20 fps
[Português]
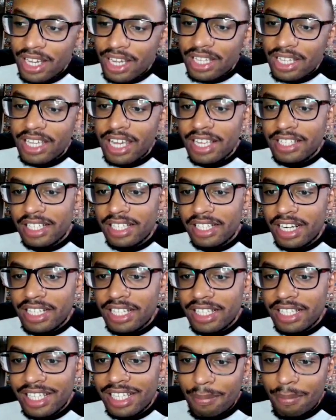que é essa
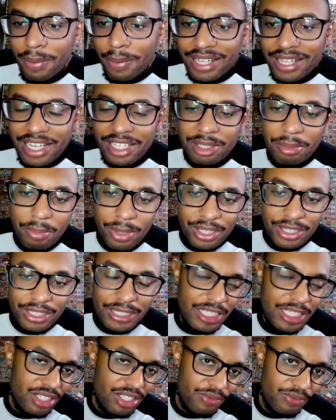carta aqui, é a Paradise Brand,
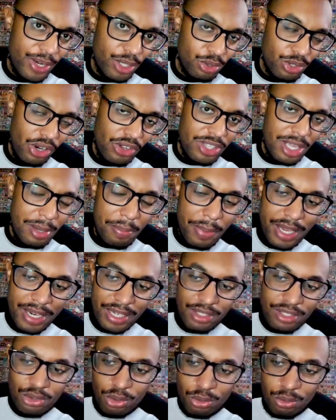vai utilizar
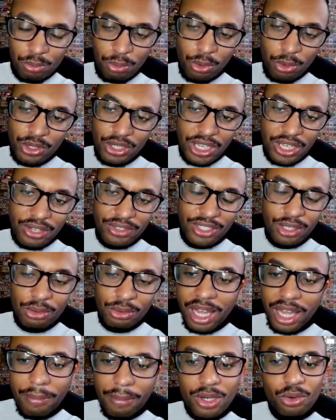apenas um, porque você não
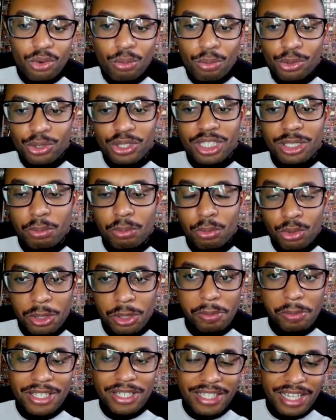quer abrir com
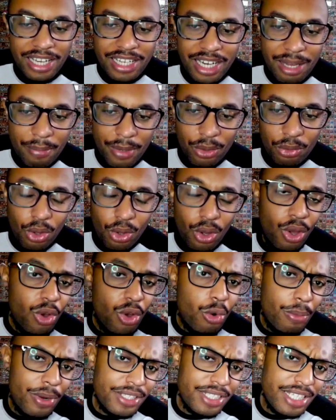múltiplas dela na mão.
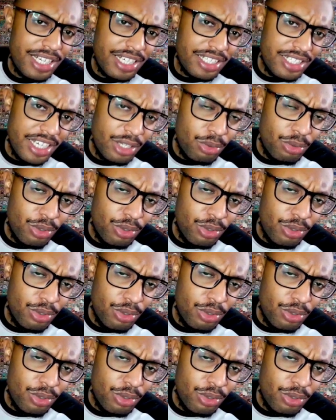Uma delas já no,